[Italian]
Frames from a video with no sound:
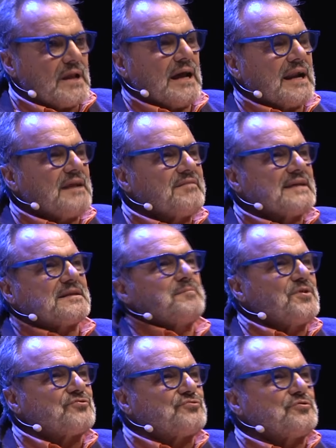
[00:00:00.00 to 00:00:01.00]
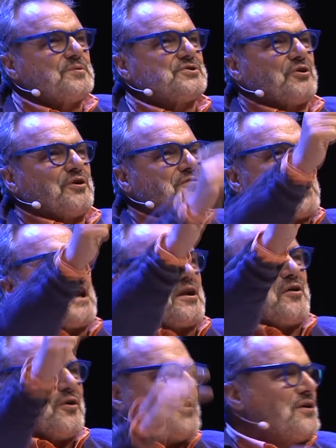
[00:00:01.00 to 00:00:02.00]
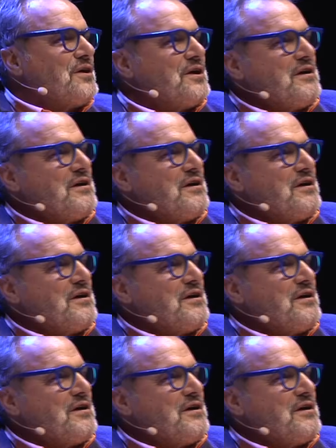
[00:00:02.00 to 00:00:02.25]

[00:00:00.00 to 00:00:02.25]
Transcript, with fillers: Arriva, entra il mio studio e dice, Oliviero,